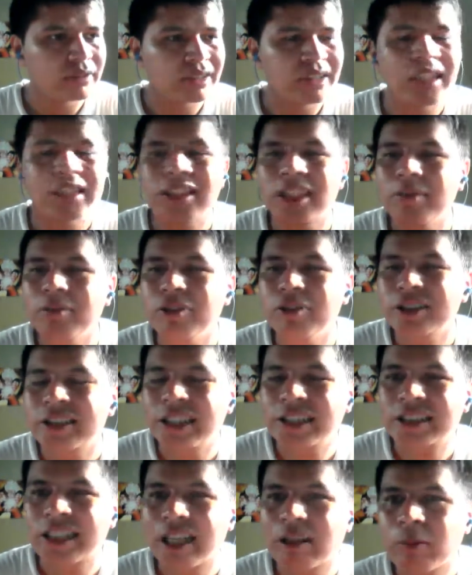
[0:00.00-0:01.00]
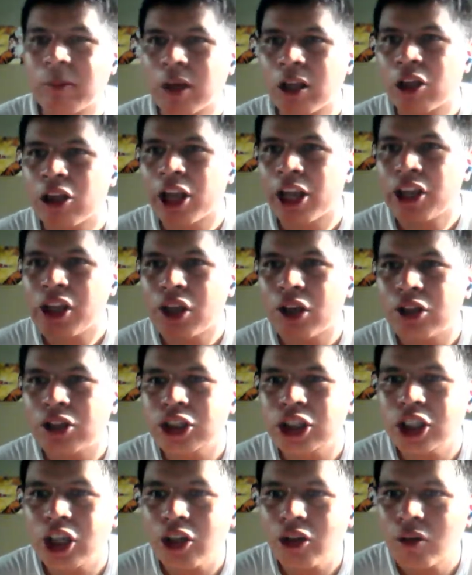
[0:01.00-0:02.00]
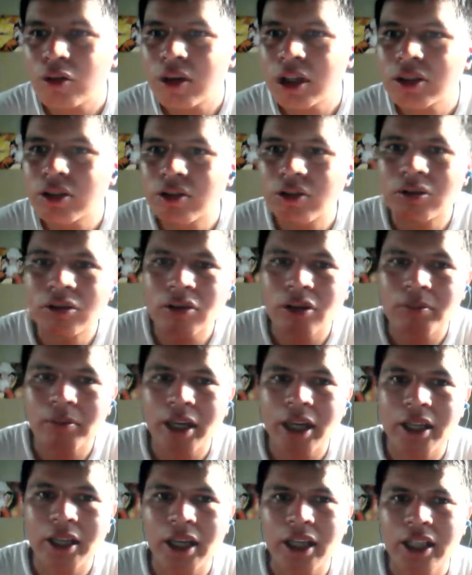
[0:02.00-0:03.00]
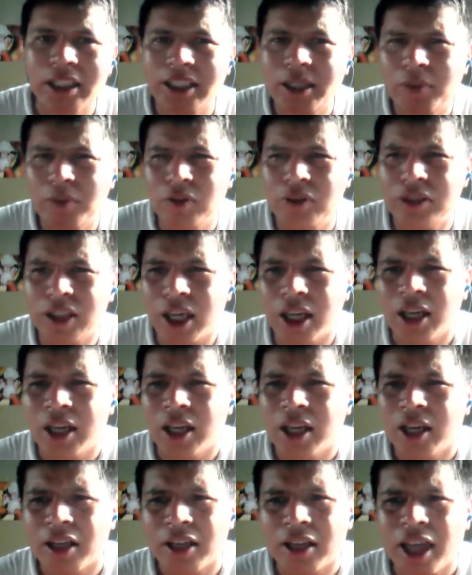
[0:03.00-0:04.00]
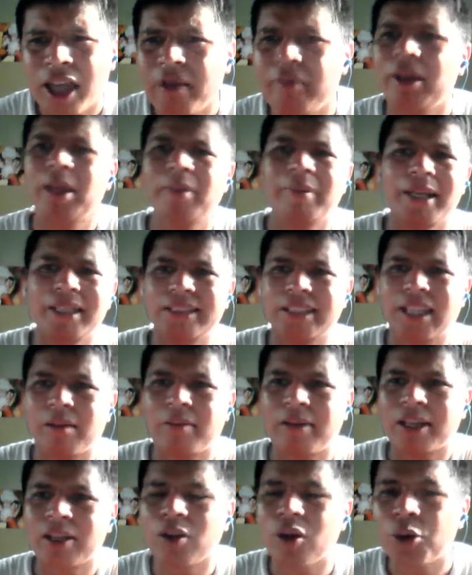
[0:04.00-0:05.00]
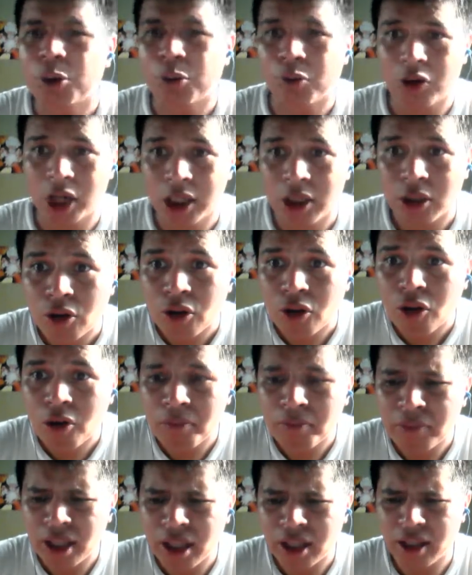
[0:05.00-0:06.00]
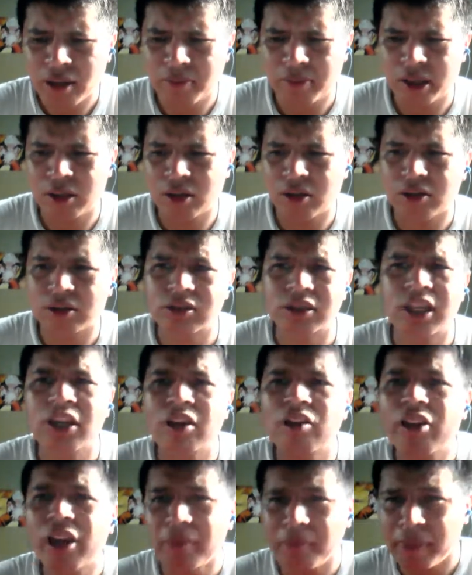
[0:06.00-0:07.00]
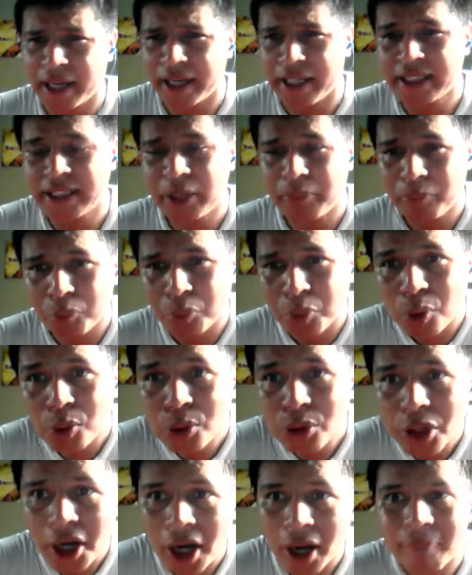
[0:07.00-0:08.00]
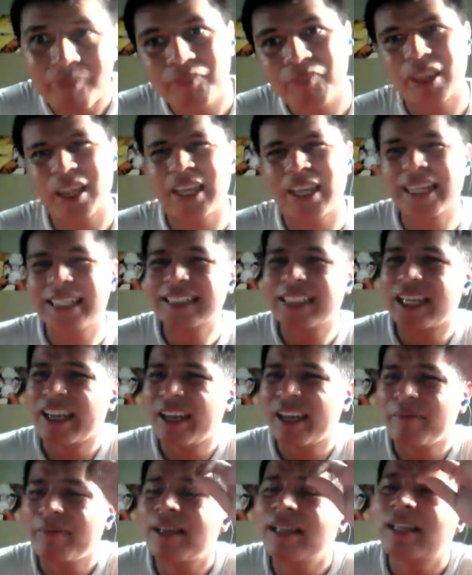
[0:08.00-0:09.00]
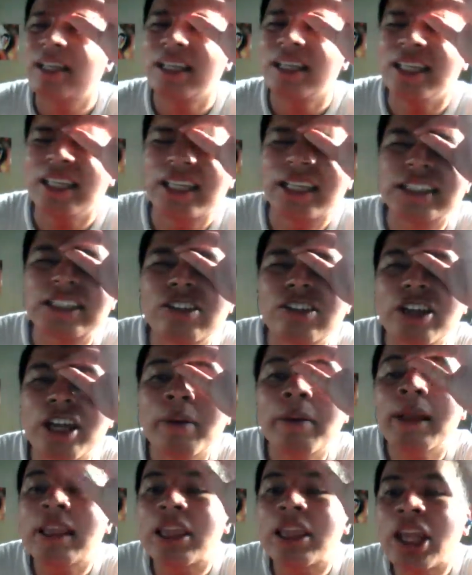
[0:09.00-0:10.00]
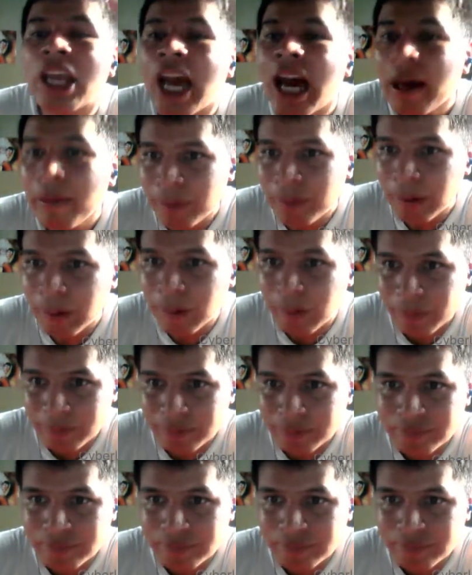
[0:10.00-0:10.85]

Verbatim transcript: Decimos ser salvadoreños solo cuando nos conviene. Y decimos que, que viva El Salvador cuando nos conviene, pero al contrario que el país se pudra y que se lleve y que se lo lleve el diablo.